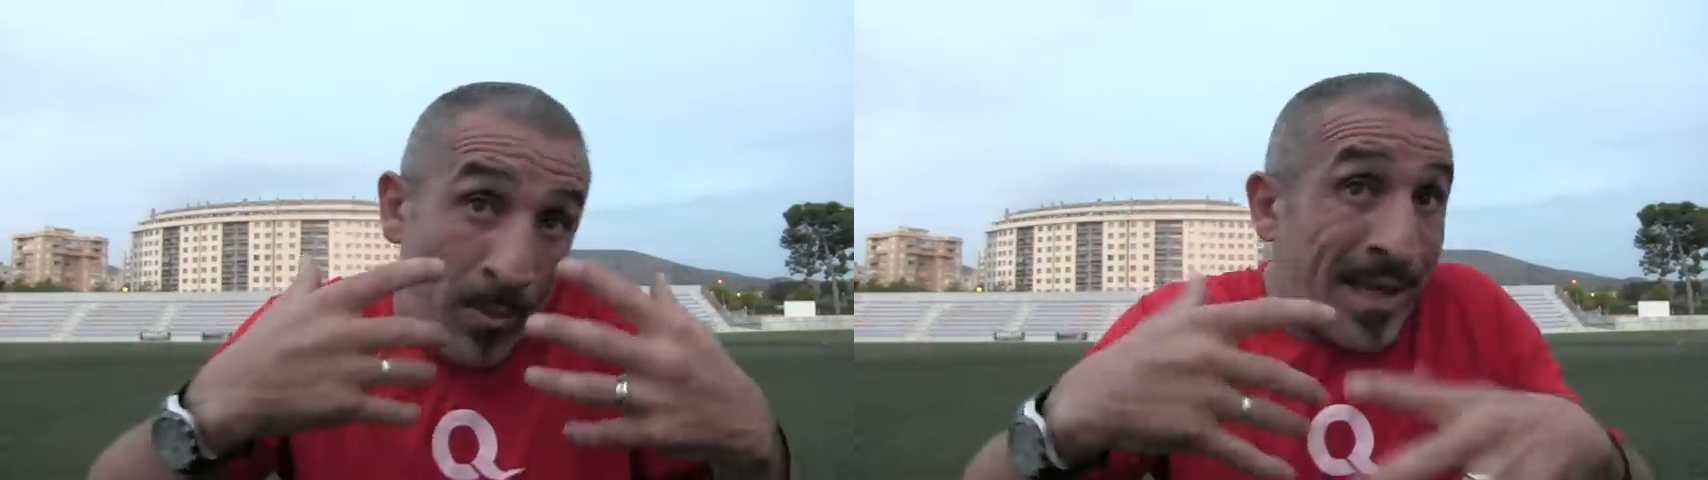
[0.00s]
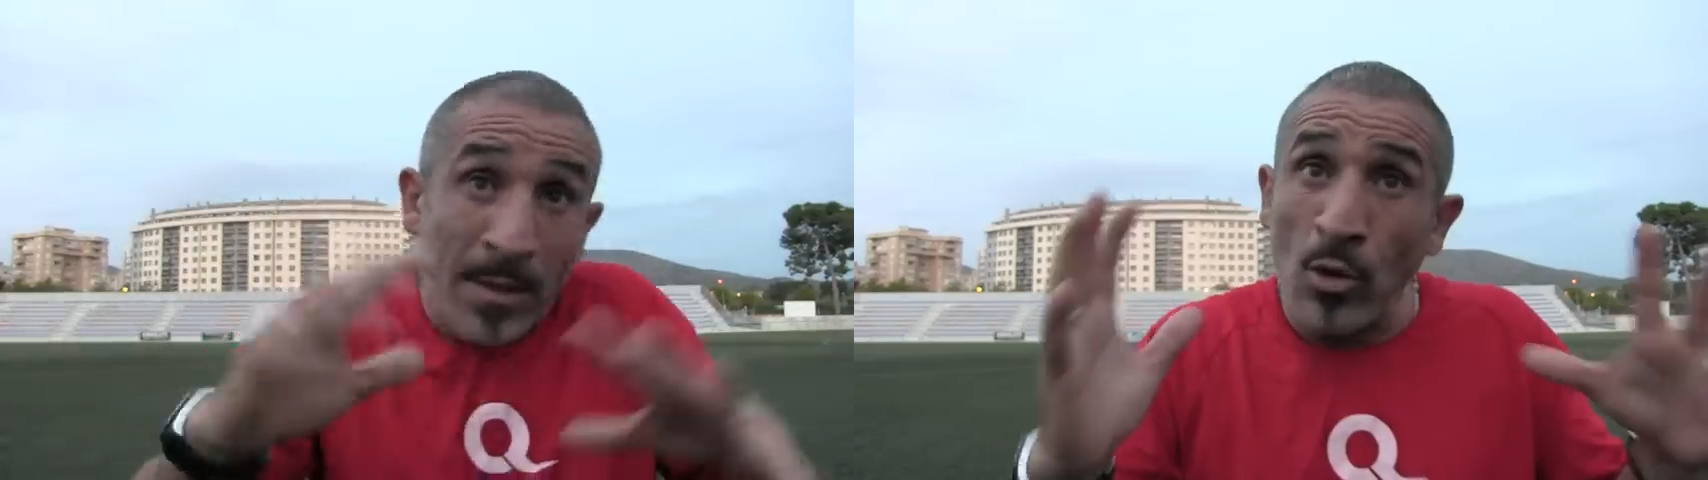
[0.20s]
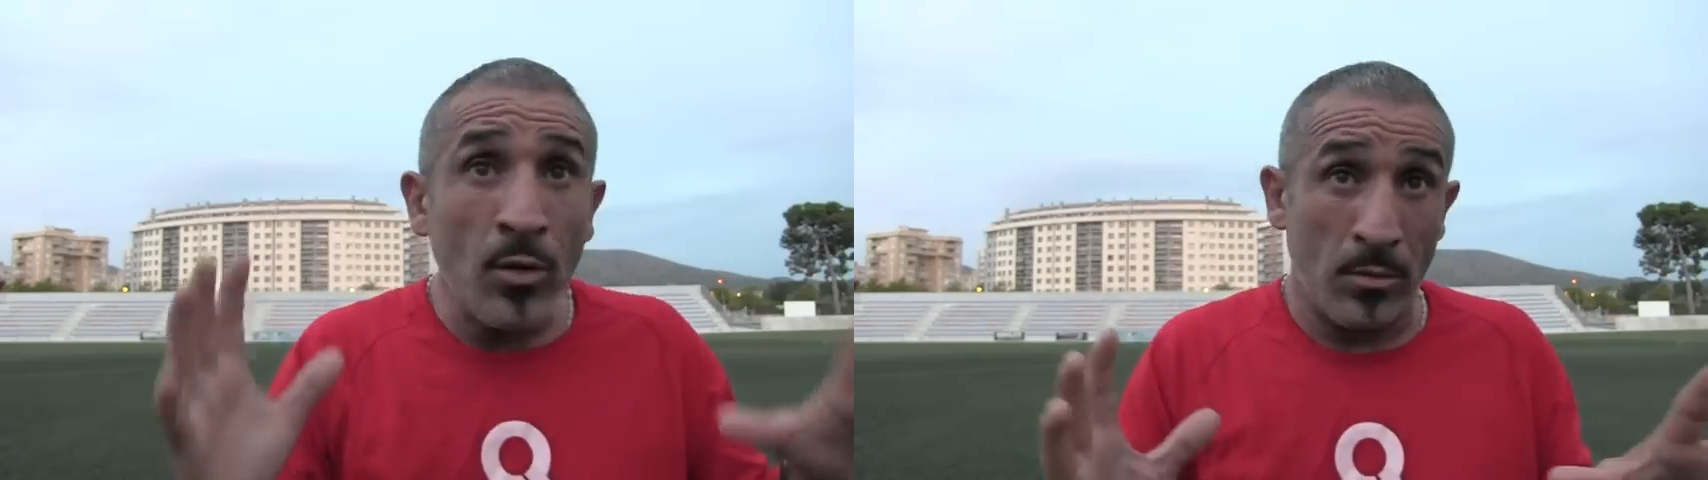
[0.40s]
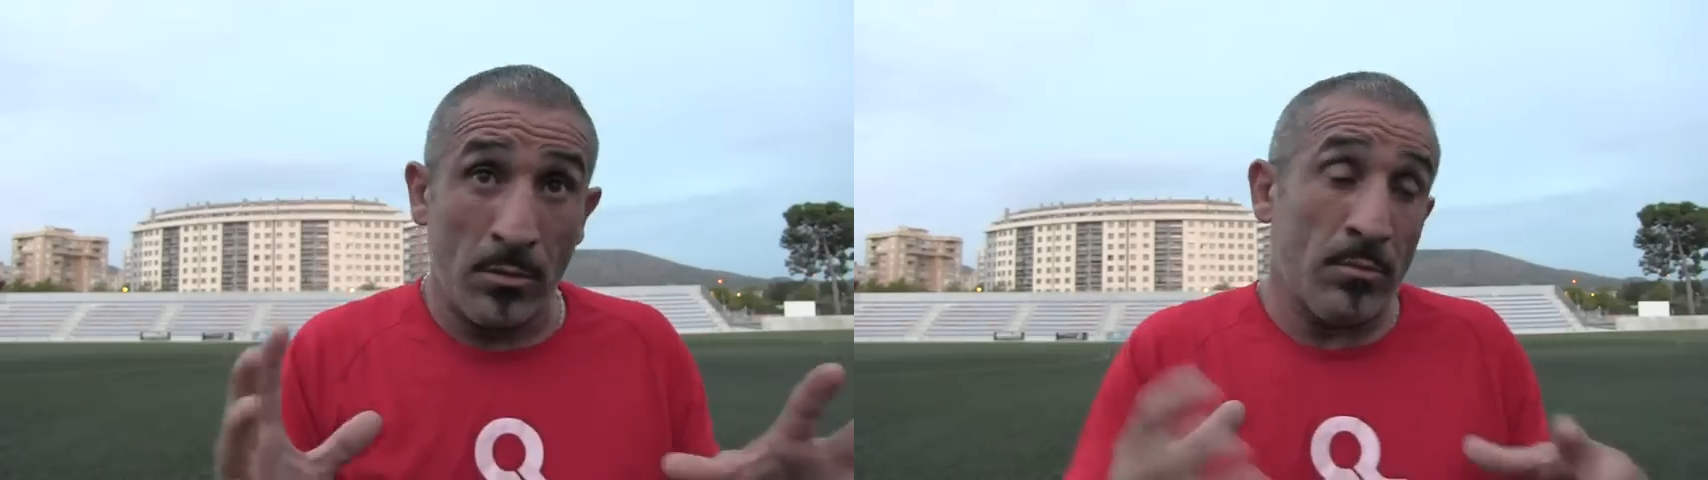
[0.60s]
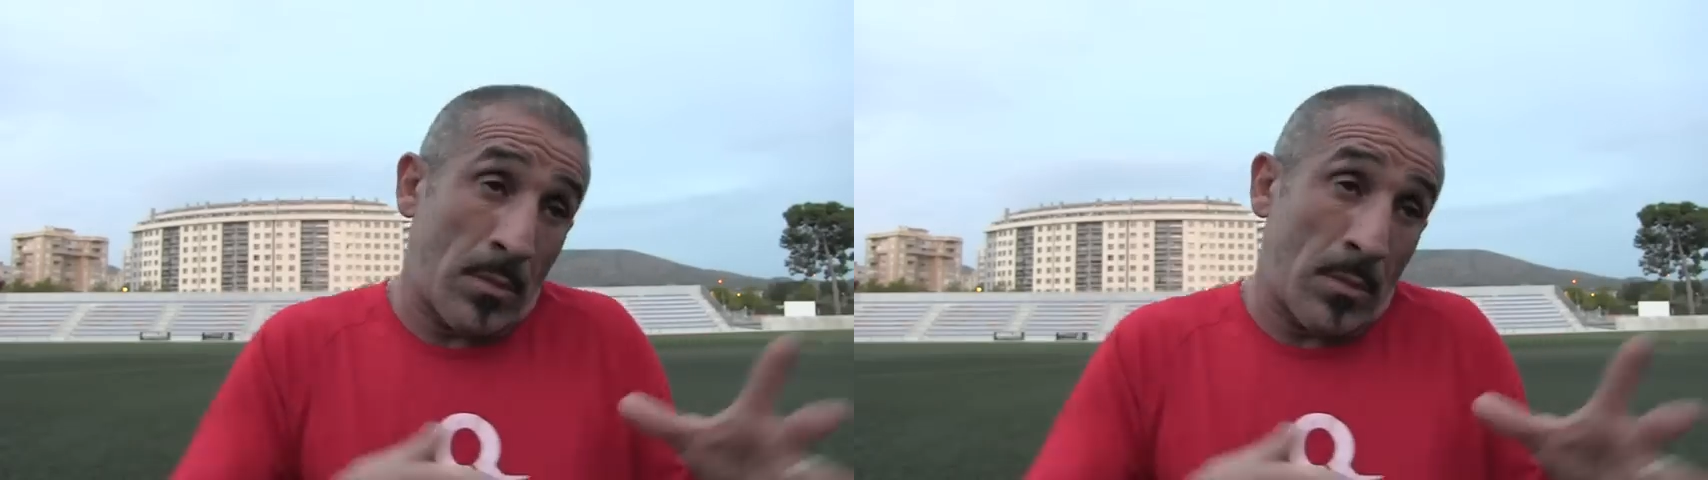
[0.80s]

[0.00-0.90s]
mínimo,